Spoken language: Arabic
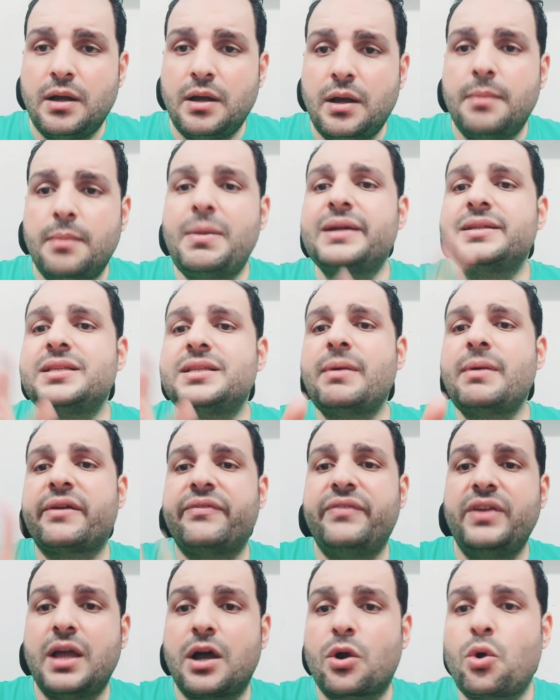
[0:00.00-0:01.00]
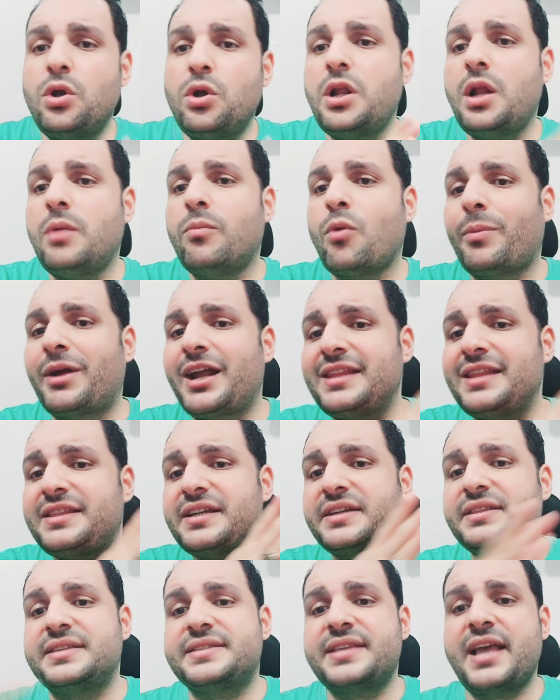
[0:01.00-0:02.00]
بكسبك فيها كل المباريات
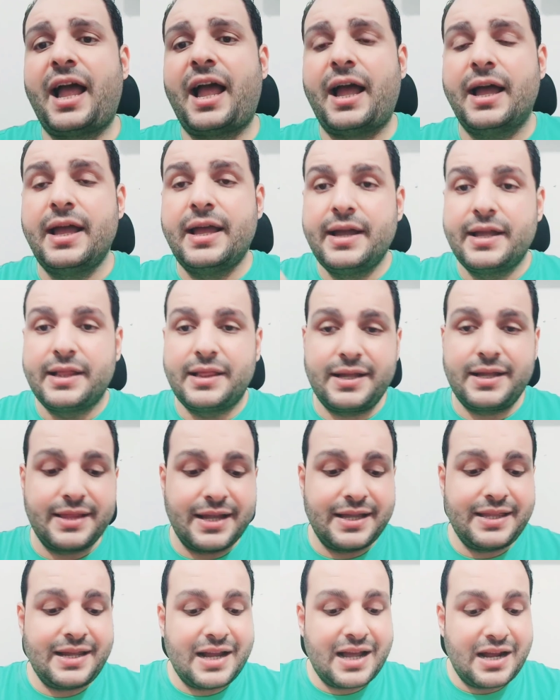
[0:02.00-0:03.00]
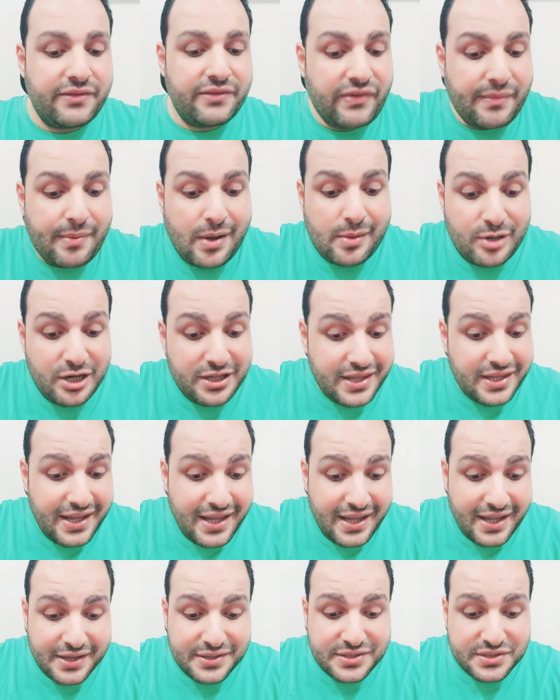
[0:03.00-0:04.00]
اكتساح للنادي الاهلي فباماره
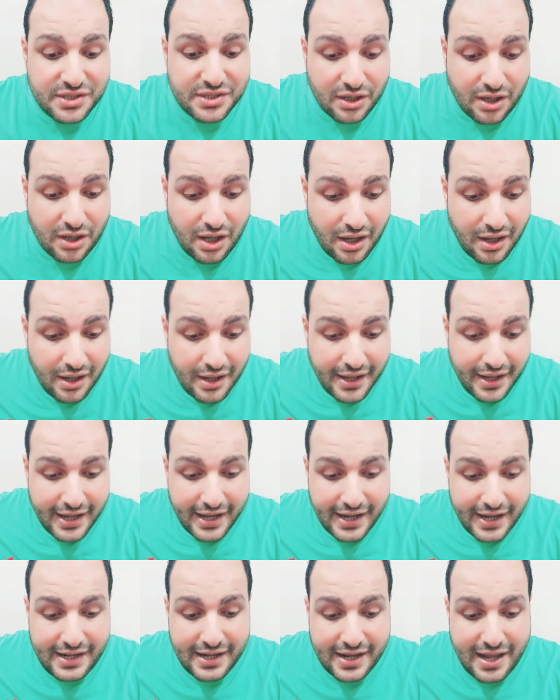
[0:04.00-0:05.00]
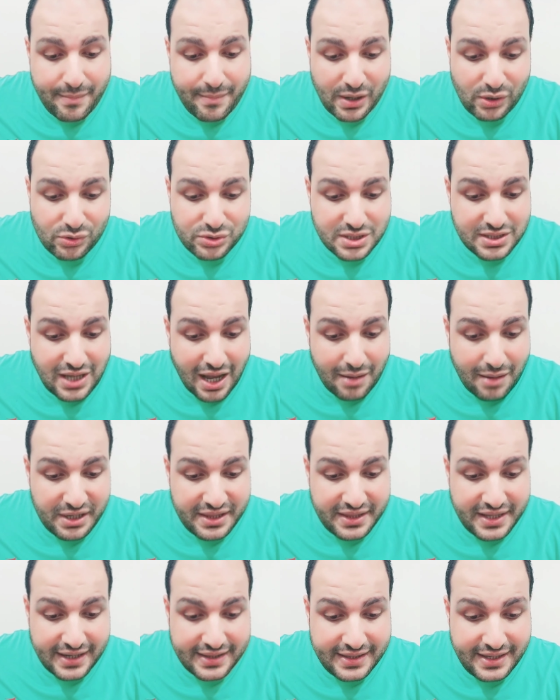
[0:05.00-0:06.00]
ايه الثقه اللي جابها الاستاذ عمرو
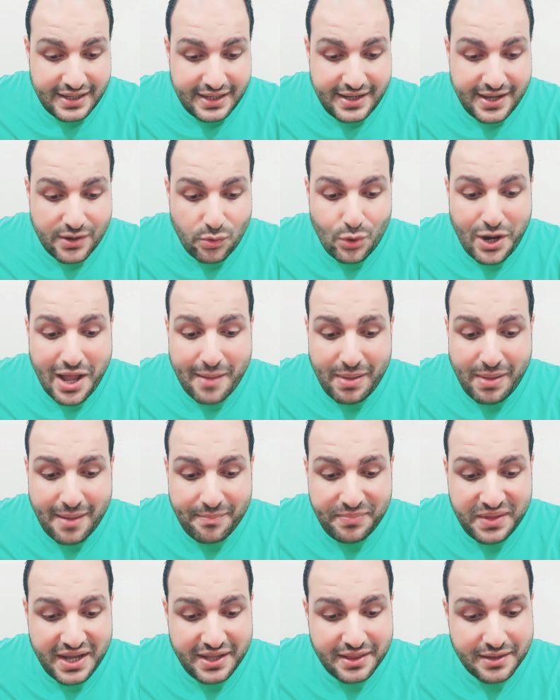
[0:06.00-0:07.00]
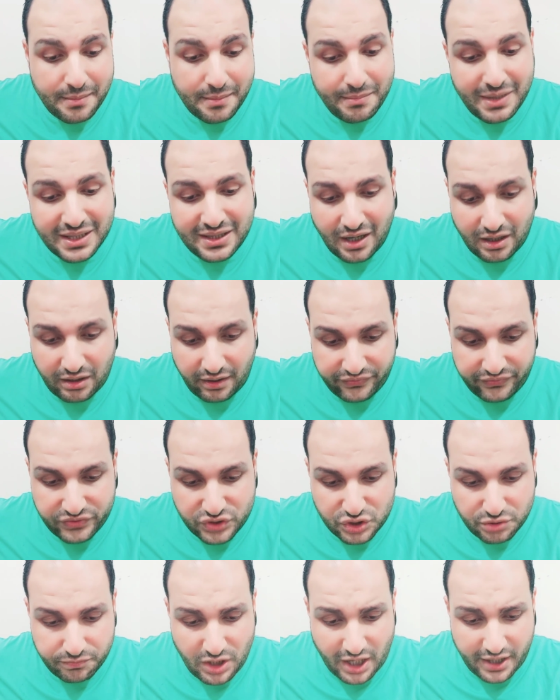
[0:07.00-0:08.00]
الدرديري وجابها منين ما
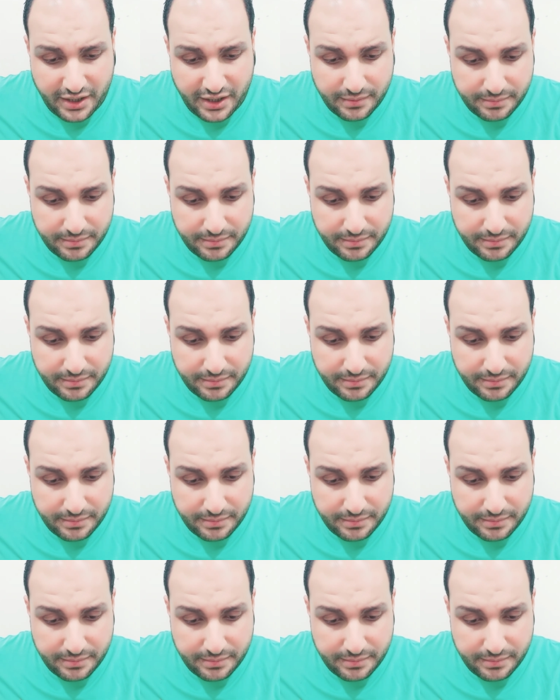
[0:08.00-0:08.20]
تعرفش طيب